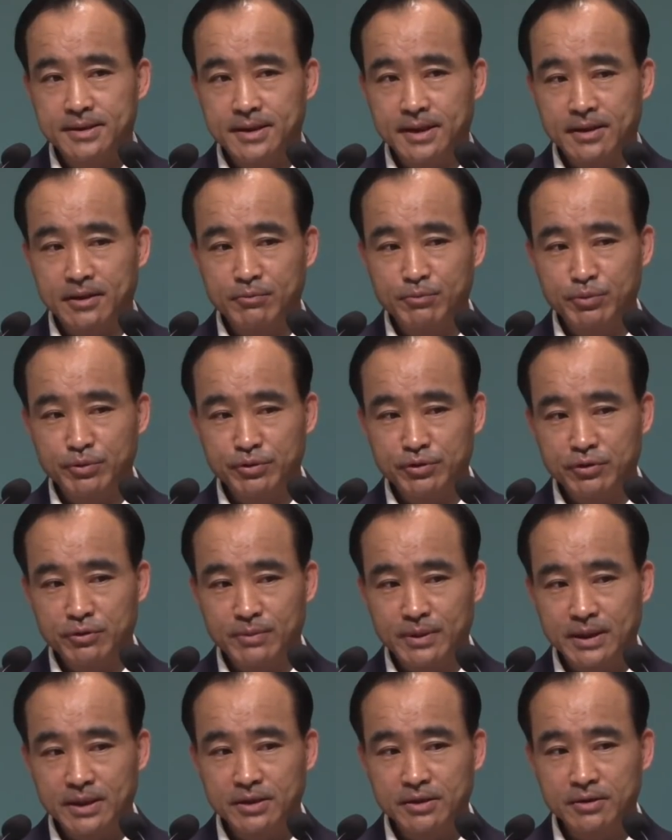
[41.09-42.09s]
다른
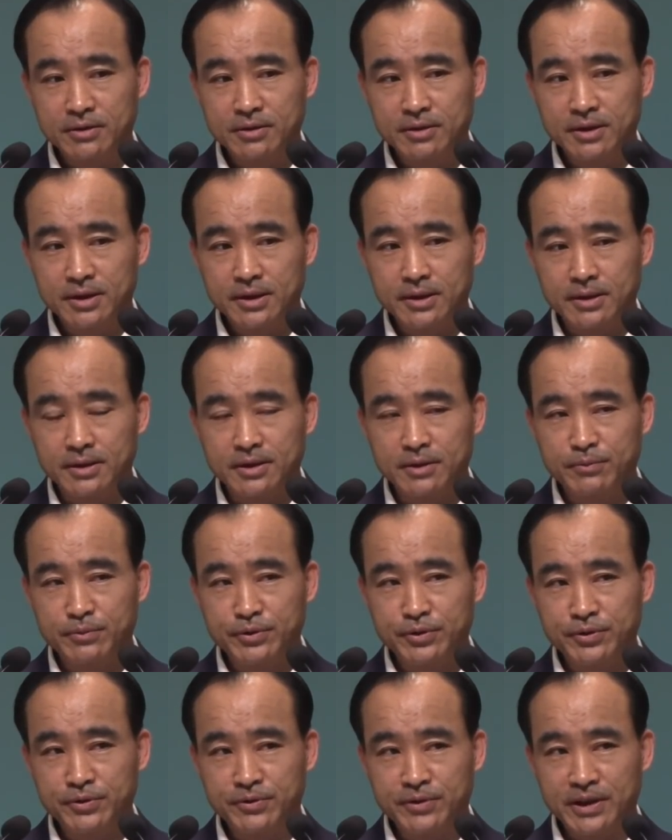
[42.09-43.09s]
분으로 바뀌었는데
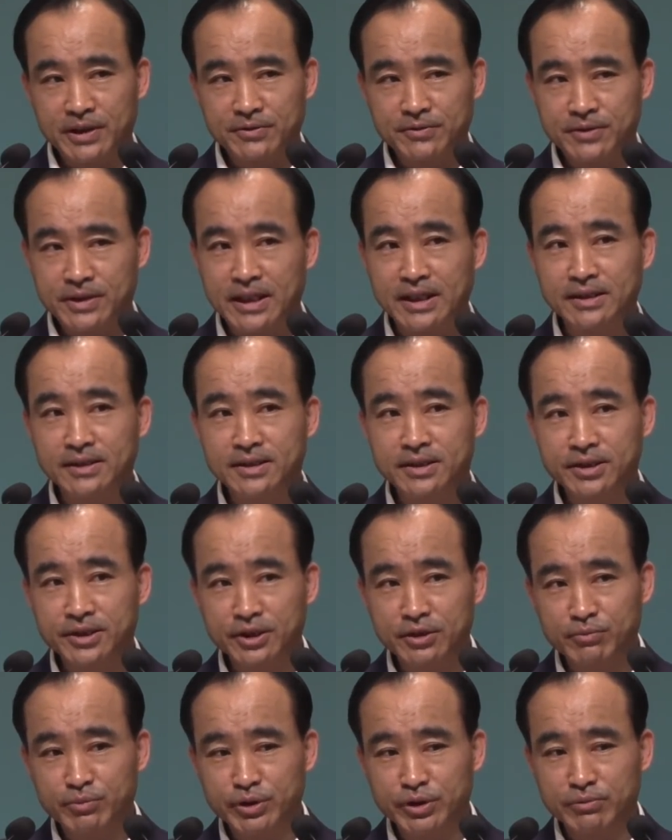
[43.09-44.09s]
이분이 또 아주
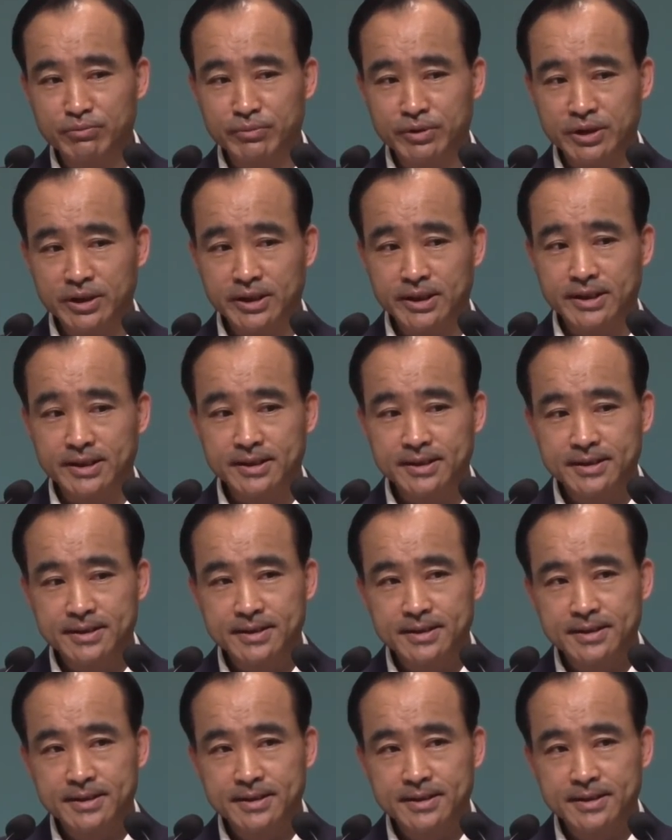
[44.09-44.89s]
강성인 분입니다.